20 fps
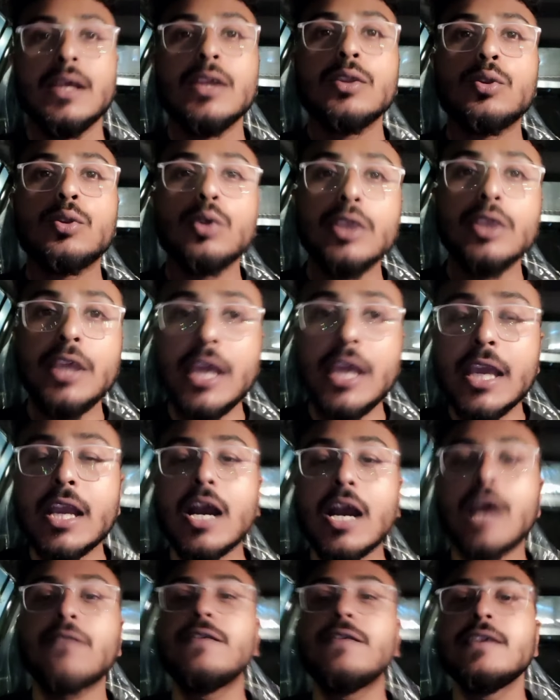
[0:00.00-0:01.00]
तो ये
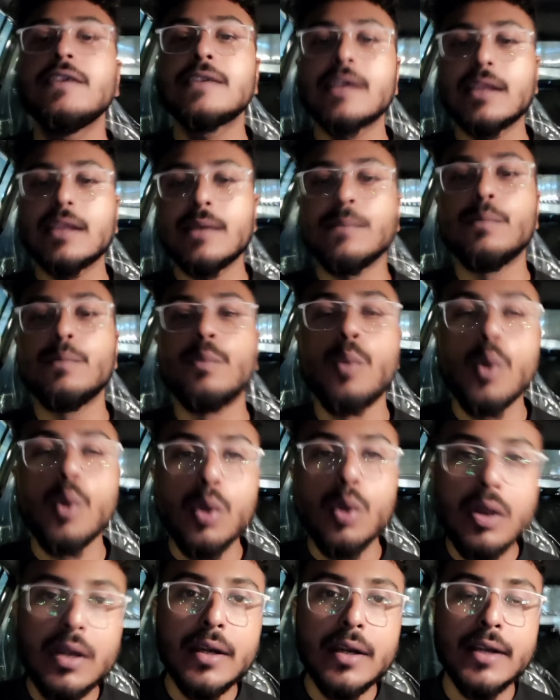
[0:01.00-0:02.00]
काफ़ी ज़्यादा
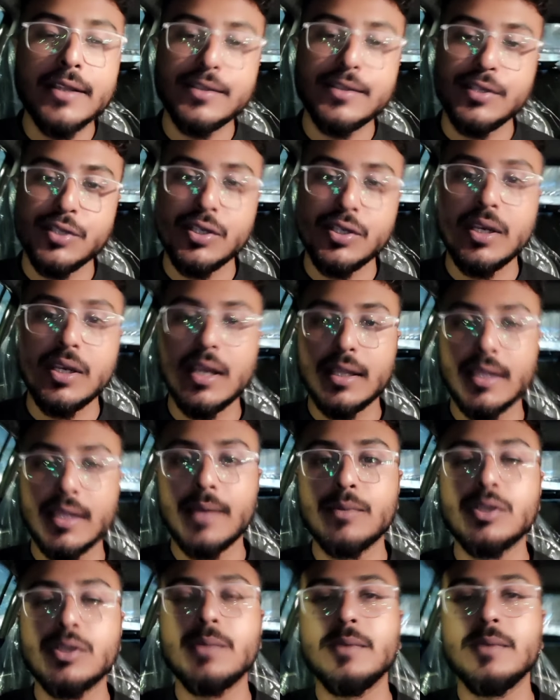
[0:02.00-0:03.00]
बोल्ड डिसीजन लगता
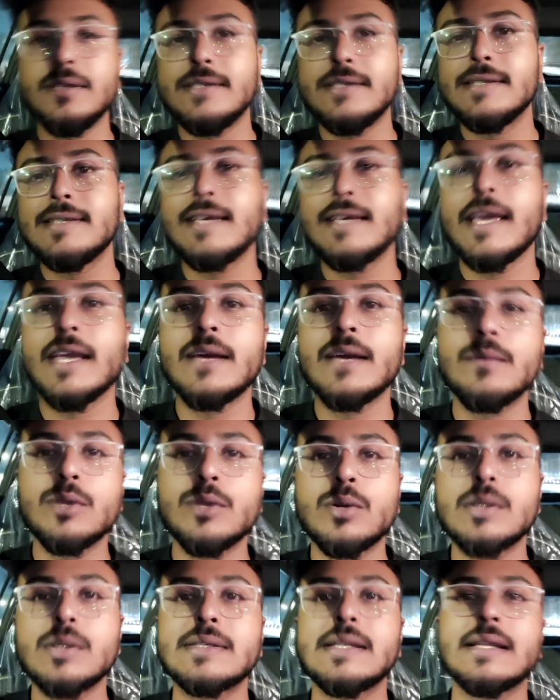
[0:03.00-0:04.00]
है मुझे बीसीसीआई का
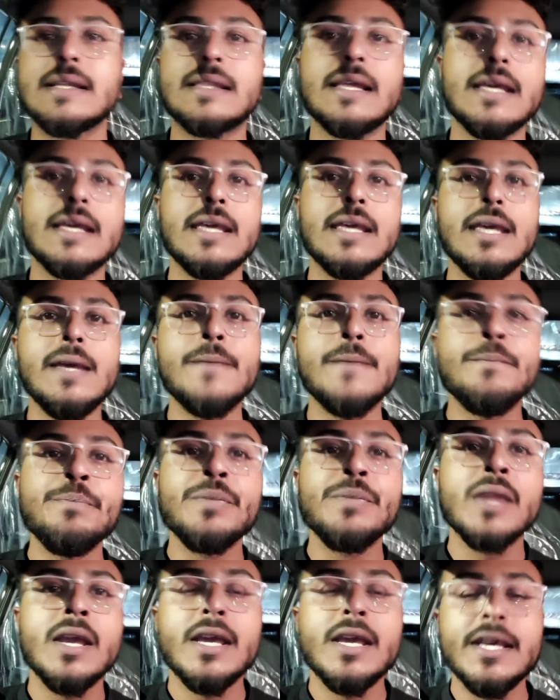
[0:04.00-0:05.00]
मेरे को ऐसा लगता है
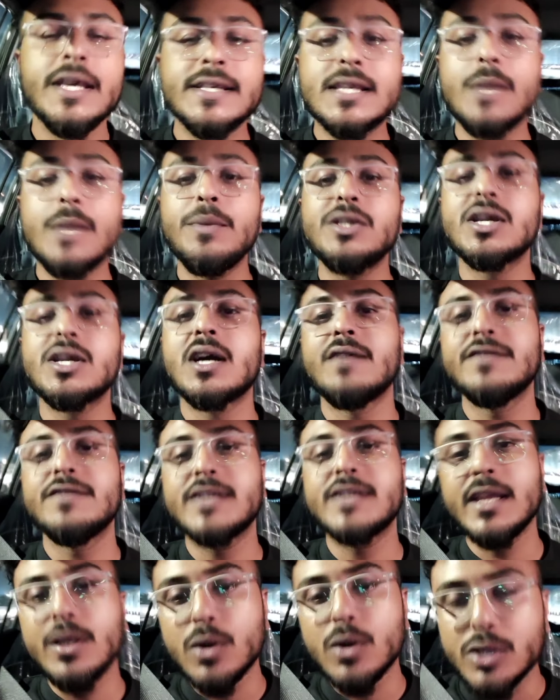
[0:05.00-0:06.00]
कि इसके पीछे काफ़ी
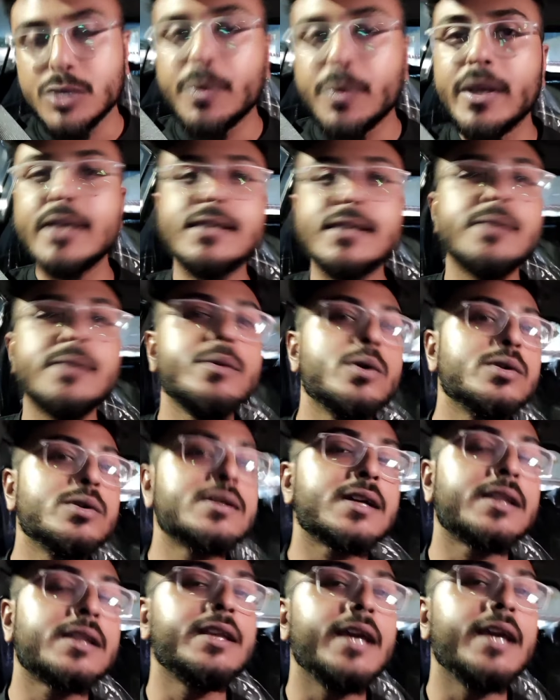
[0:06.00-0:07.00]
सारी कॉन्स्परेसी भी हो
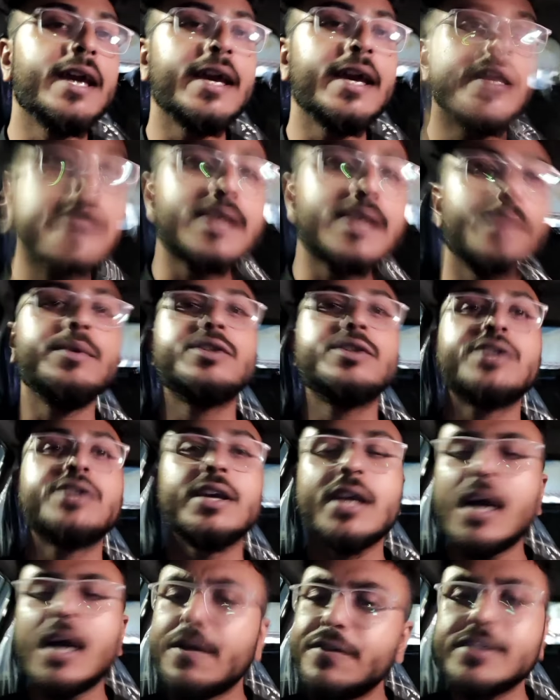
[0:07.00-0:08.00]
सकती है इसके पीछे
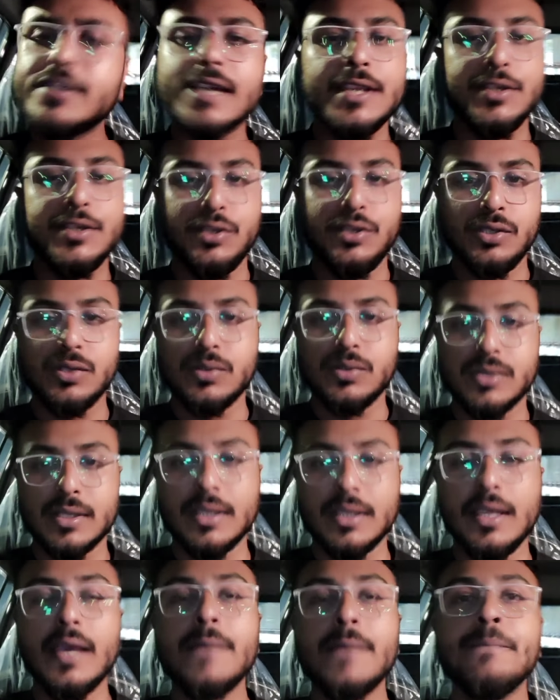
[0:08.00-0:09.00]
काफ़ी सारी चीज़ें हो
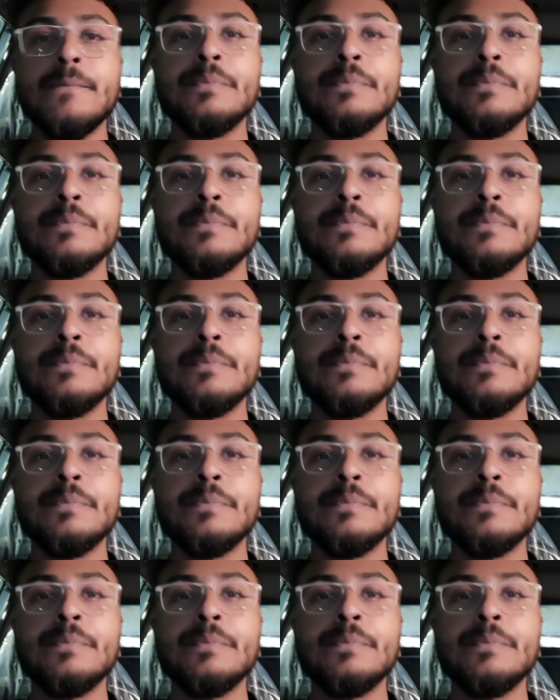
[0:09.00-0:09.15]
सकती हैं